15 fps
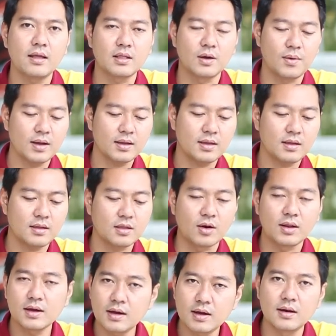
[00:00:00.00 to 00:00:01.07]
แต่ว่าต
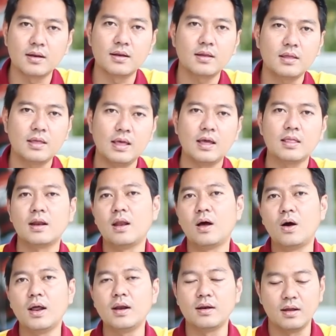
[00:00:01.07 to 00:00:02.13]
อนขึ้นเกียร์จะ
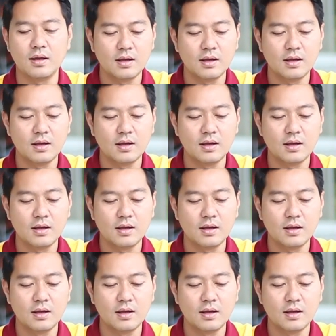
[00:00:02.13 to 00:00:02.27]
ร้อน